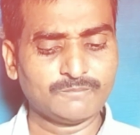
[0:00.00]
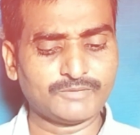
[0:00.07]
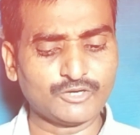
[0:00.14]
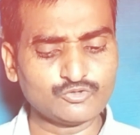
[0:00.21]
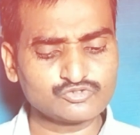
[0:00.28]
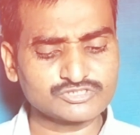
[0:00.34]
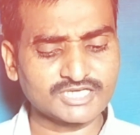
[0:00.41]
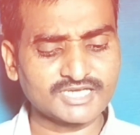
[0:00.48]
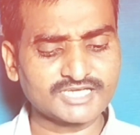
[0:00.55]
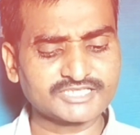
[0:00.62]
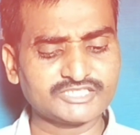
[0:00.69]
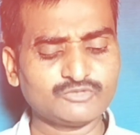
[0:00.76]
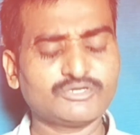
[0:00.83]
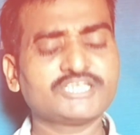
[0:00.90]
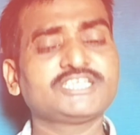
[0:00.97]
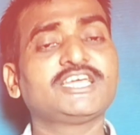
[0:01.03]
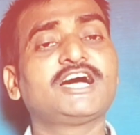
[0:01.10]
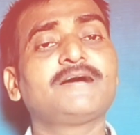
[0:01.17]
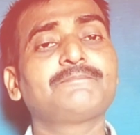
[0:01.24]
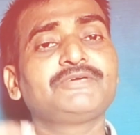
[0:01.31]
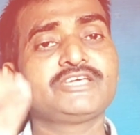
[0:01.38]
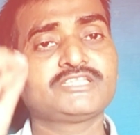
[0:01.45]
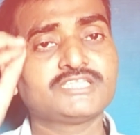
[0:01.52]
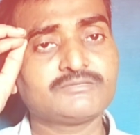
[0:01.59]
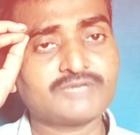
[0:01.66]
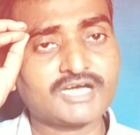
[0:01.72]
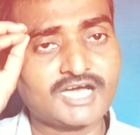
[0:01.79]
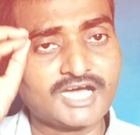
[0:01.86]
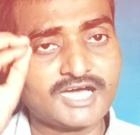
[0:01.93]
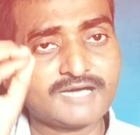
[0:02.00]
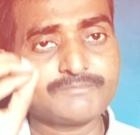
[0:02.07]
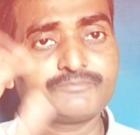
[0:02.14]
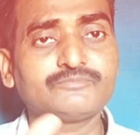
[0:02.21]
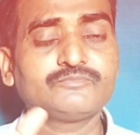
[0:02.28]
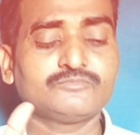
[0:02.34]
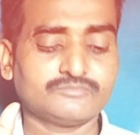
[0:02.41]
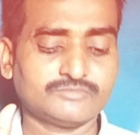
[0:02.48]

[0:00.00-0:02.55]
बहुत सारा कीवर्ड यहाँ पे एकदम आप